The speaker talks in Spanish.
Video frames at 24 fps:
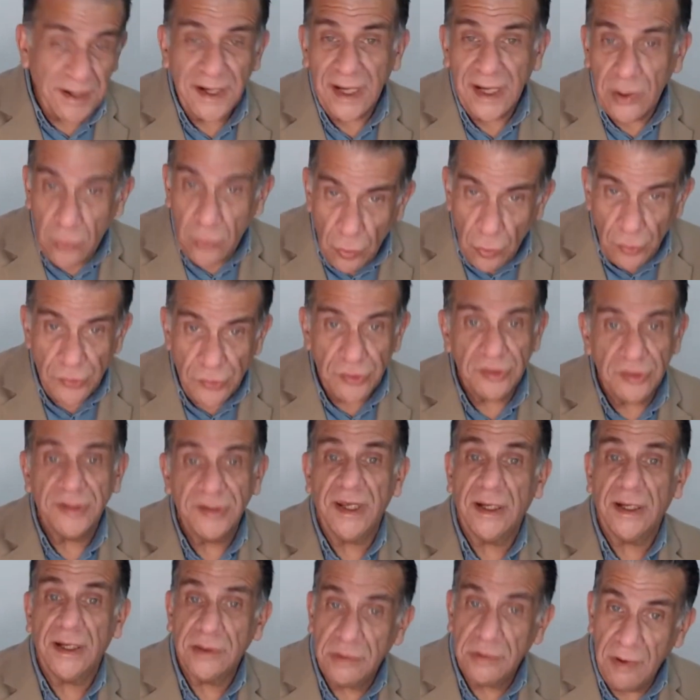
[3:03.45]
recursos
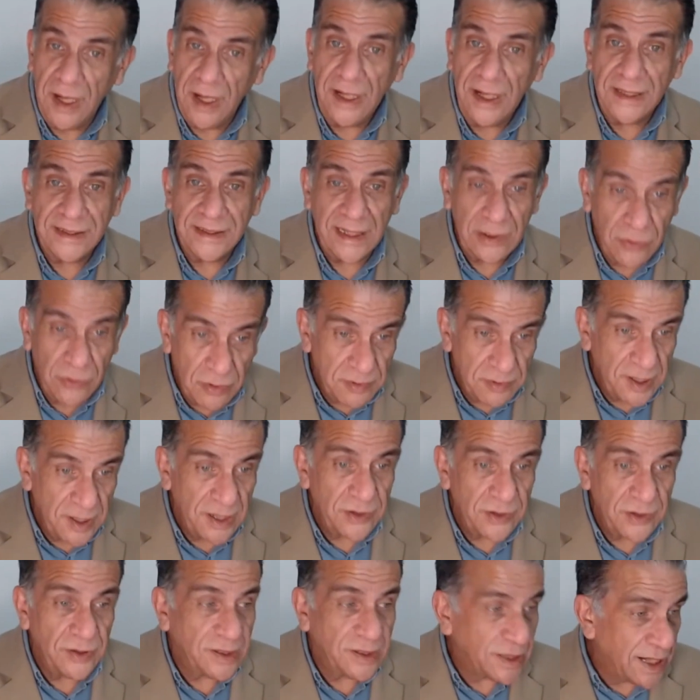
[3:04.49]
actuales del
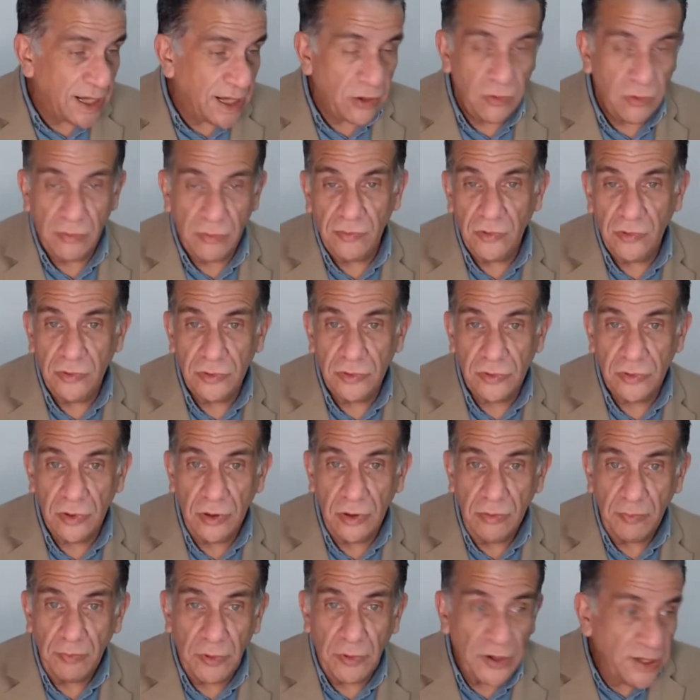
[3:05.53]
gobierno de
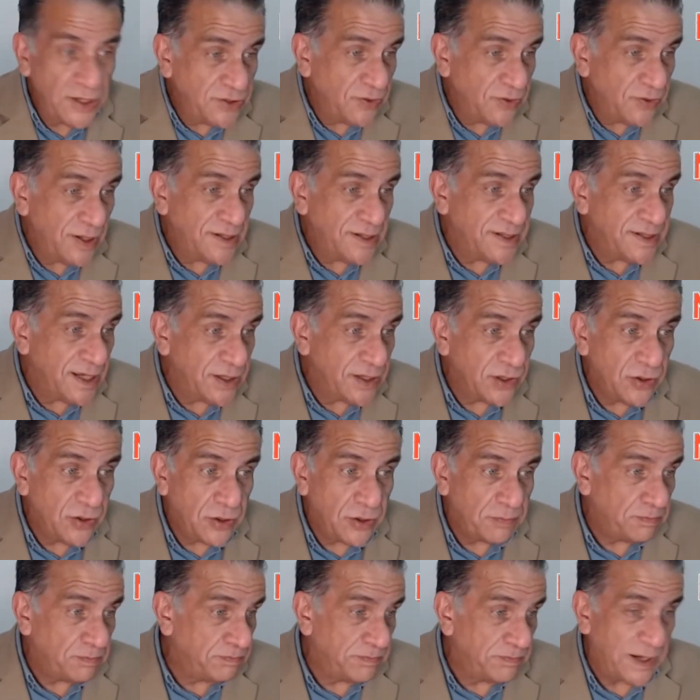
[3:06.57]
Tlajomulco, por eso el
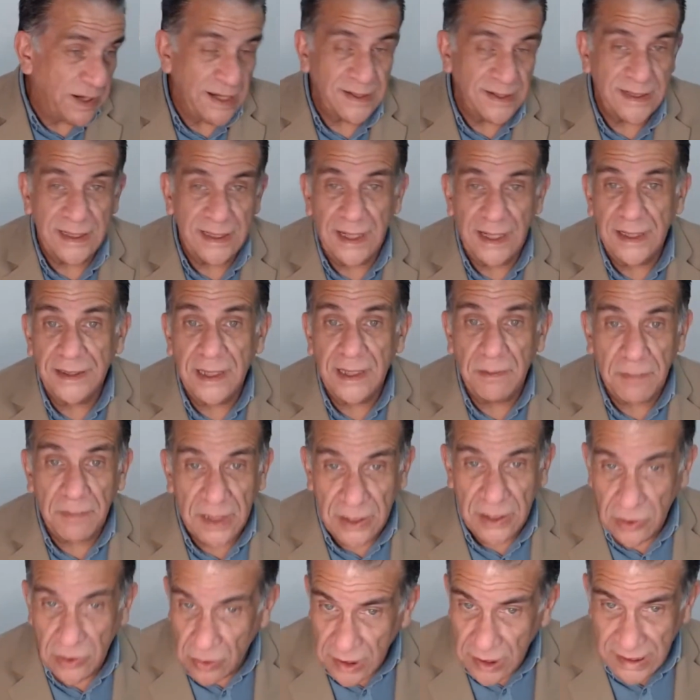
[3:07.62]
señor presidente
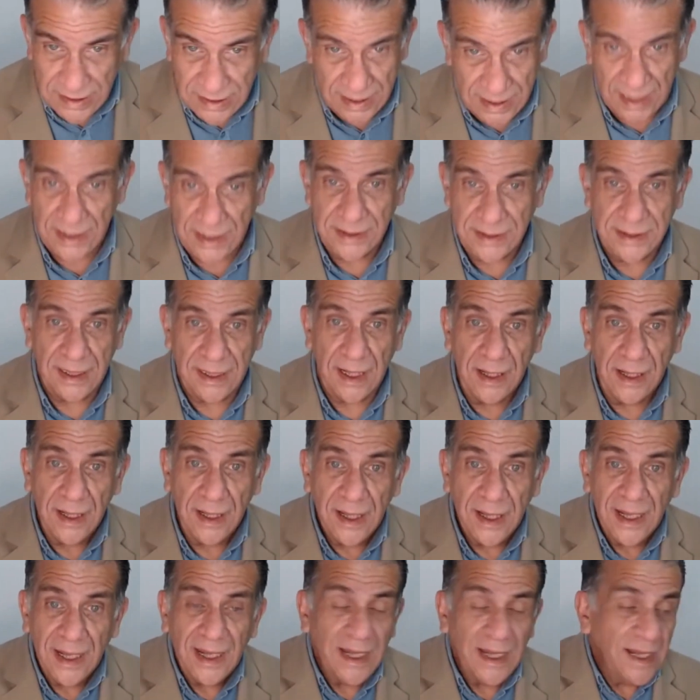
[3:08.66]
pidió licencia,
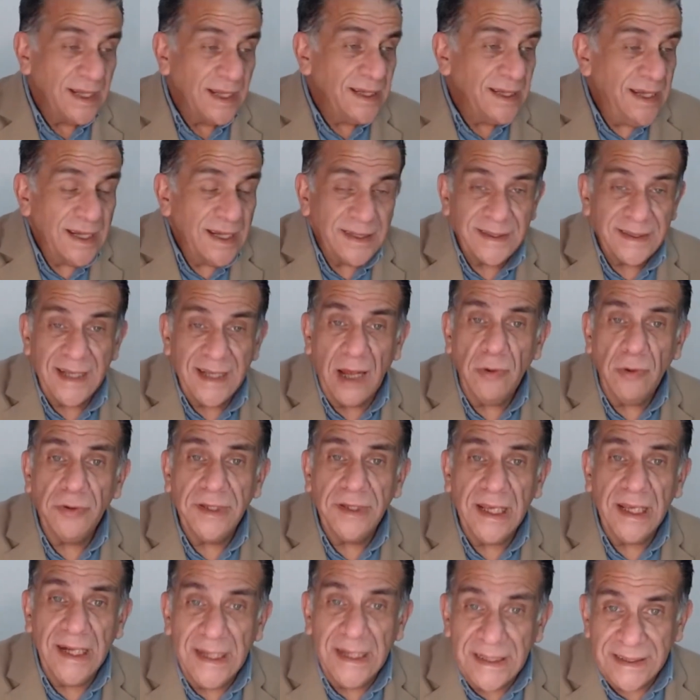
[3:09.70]
y está
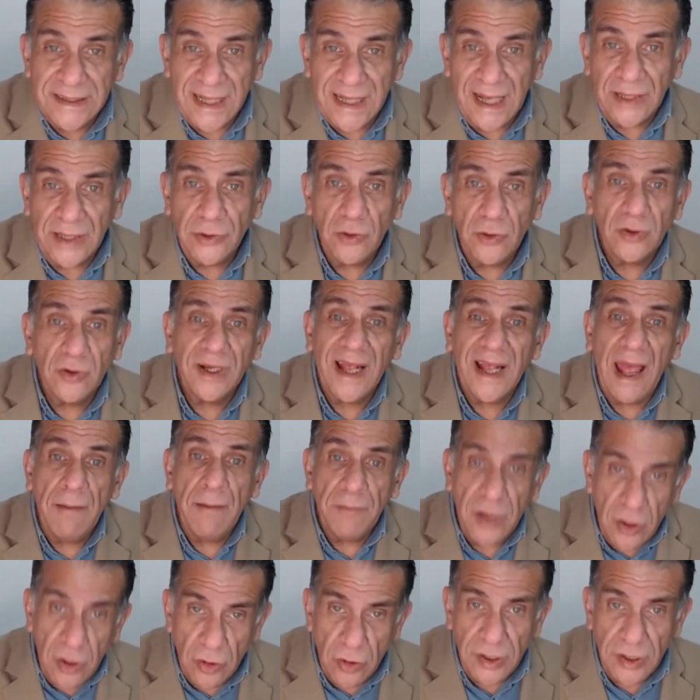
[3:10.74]
utilizando
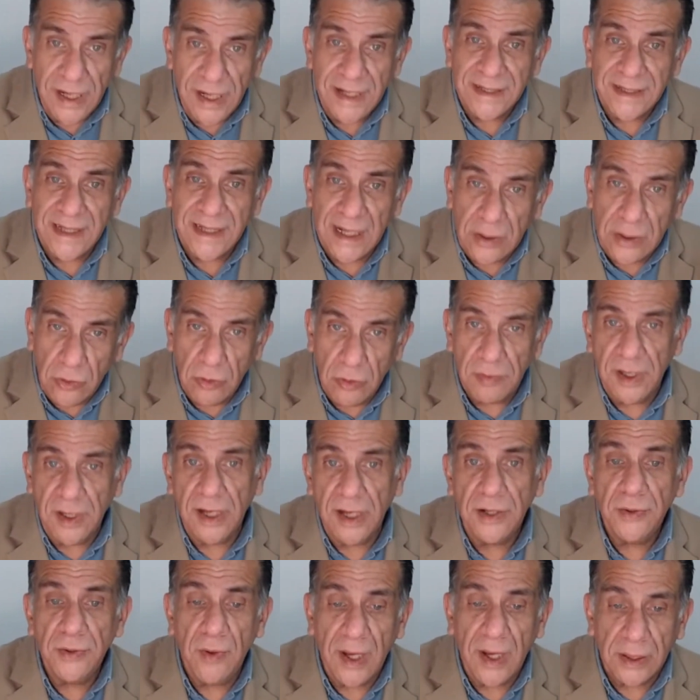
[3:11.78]
camiones del
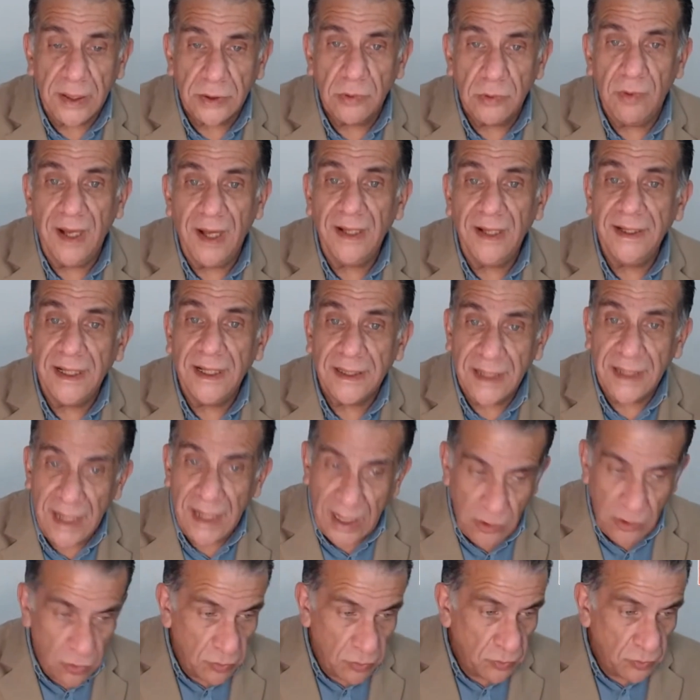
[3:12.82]
gobierno actual de
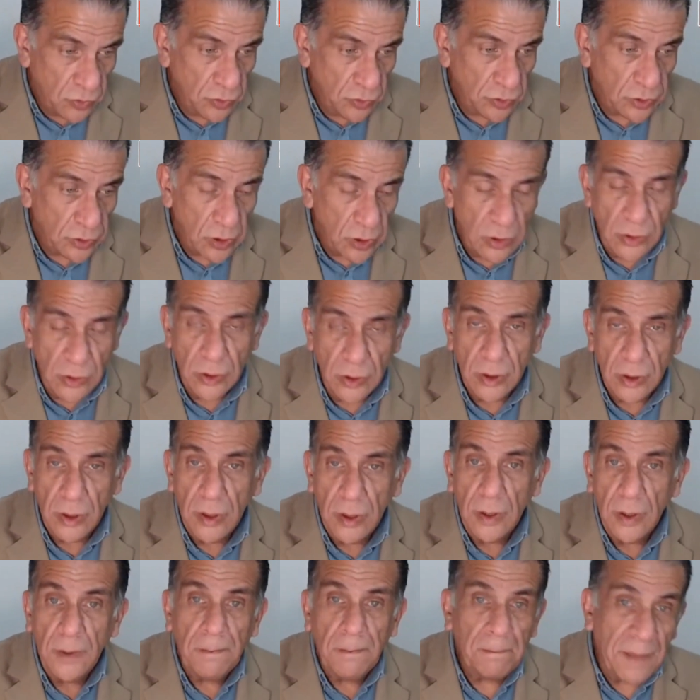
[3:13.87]
Tlajomulco
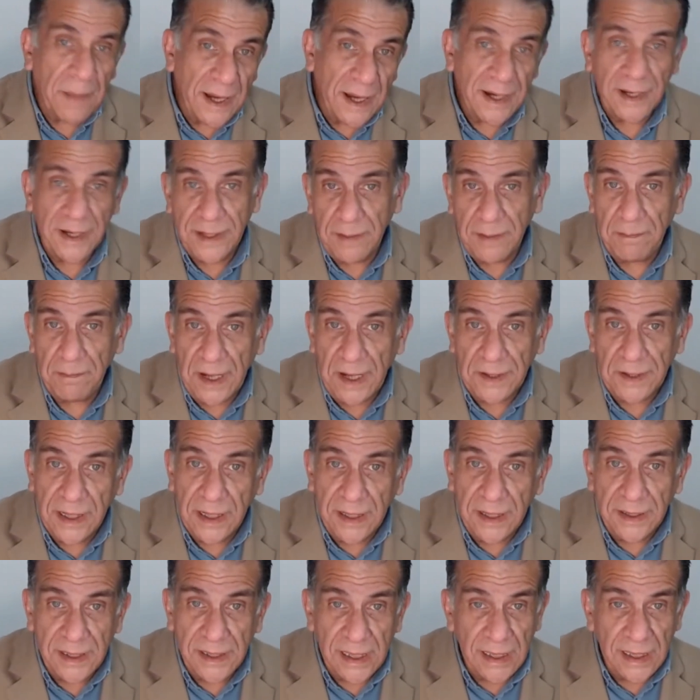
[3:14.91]
para
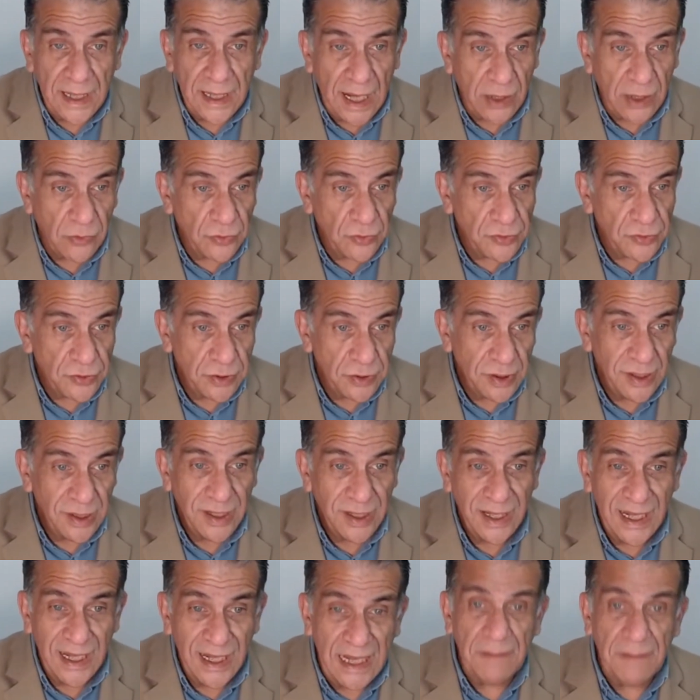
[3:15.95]
repartir tinacos
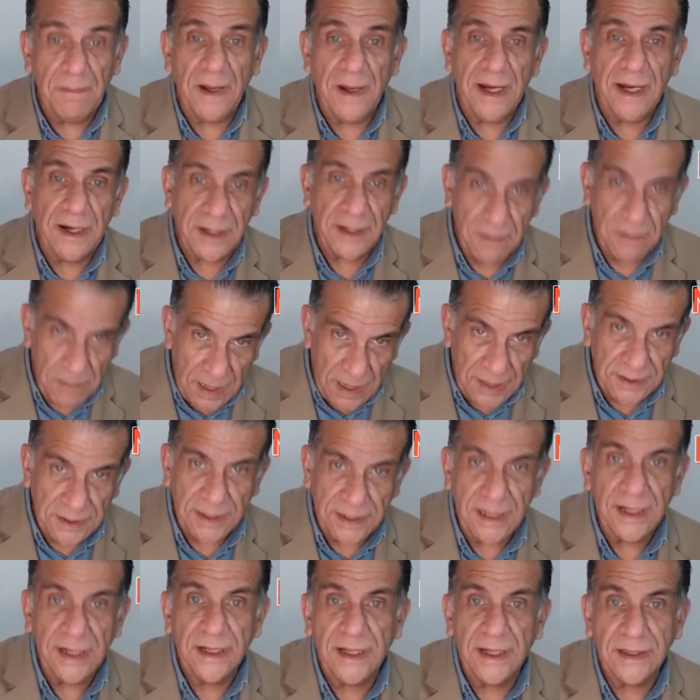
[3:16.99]
y para
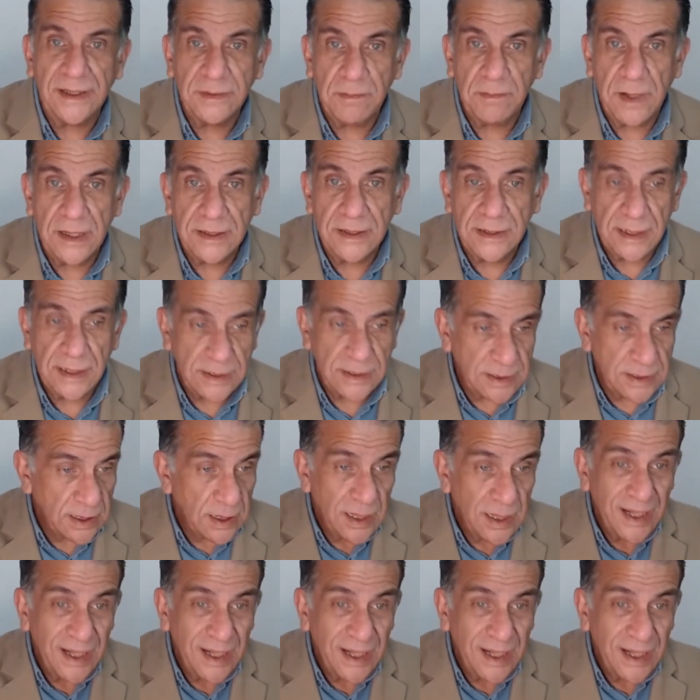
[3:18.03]
repartir despensas.